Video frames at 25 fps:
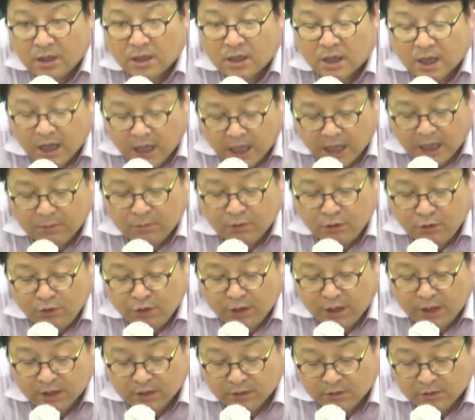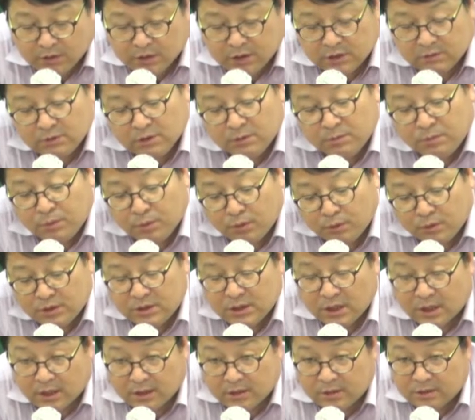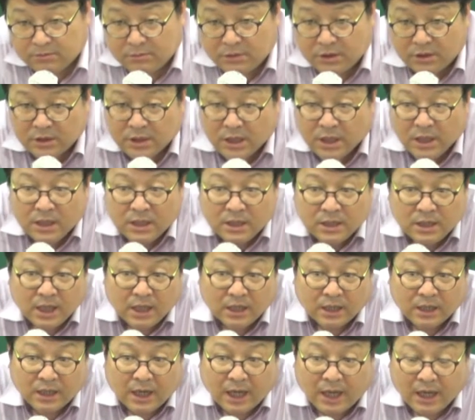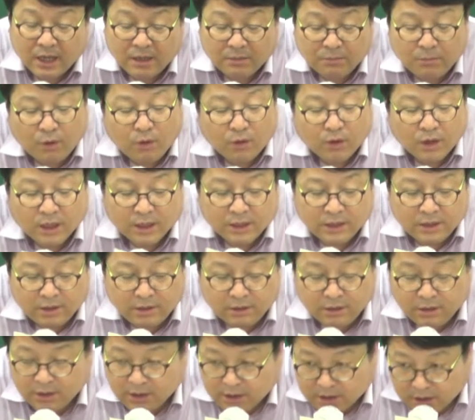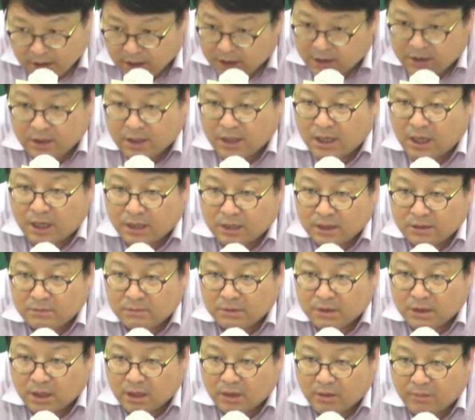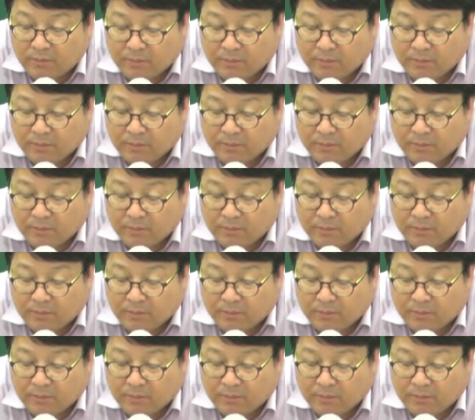갑을 위한 것임을 표지 않았으면 얘는 아예 뭐가 아니에요? 대리가 아닙니다.